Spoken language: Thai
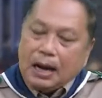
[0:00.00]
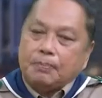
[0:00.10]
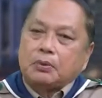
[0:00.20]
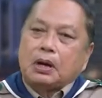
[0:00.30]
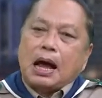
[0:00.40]
กครั
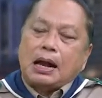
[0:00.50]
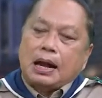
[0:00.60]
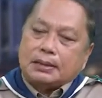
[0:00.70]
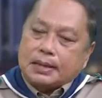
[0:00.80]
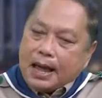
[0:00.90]
บคัน
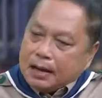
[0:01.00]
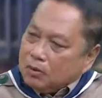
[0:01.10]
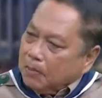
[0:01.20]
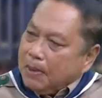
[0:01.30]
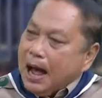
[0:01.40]
ละแสน
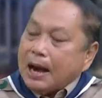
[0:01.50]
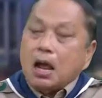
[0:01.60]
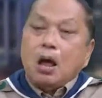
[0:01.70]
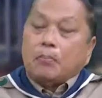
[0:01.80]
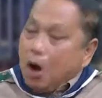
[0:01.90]
กว่าบาท
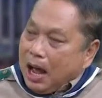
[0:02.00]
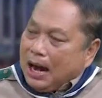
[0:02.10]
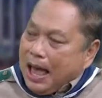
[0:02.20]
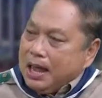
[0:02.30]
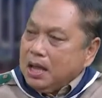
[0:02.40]
เพราะอะ
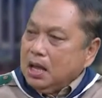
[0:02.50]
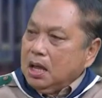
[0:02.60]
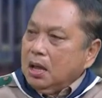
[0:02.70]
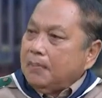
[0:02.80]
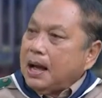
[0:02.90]
ไร
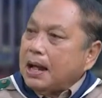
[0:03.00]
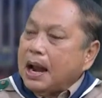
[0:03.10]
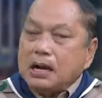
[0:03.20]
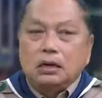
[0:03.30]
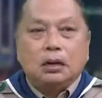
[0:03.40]
พาห
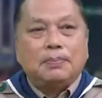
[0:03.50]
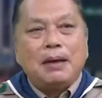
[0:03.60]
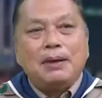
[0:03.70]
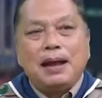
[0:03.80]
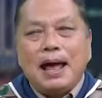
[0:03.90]
นะอื่นไป
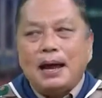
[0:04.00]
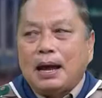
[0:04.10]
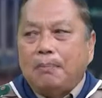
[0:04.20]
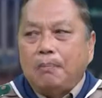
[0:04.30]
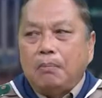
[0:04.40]
ไม่ได้
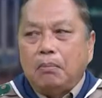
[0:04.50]
ครับ